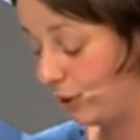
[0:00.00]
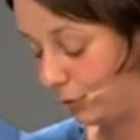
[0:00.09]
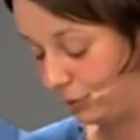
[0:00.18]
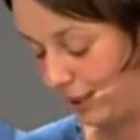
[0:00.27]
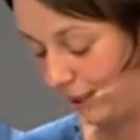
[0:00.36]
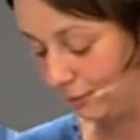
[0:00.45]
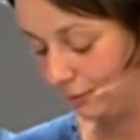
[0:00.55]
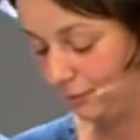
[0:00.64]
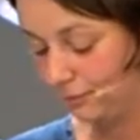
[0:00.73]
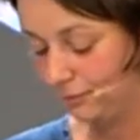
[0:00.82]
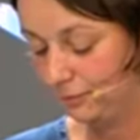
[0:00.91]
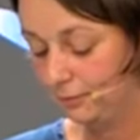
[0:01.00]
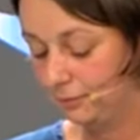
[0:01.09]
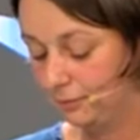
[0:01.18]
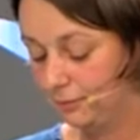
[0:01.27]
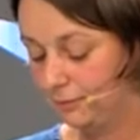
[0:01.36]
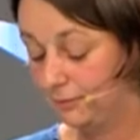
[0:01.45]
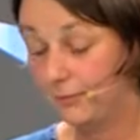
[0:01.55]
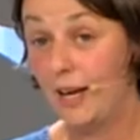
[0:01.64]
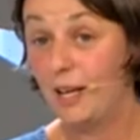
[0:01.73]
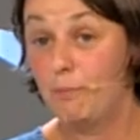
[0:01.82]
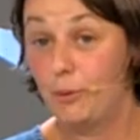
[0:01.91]
kuter.
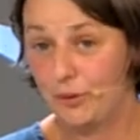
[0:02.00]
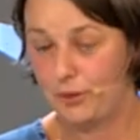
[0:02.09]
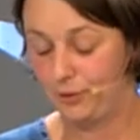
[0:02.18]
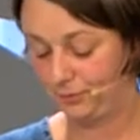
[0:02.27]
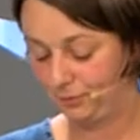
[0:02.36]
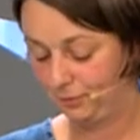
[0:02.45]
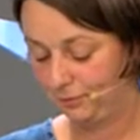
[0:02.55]
Ale po co?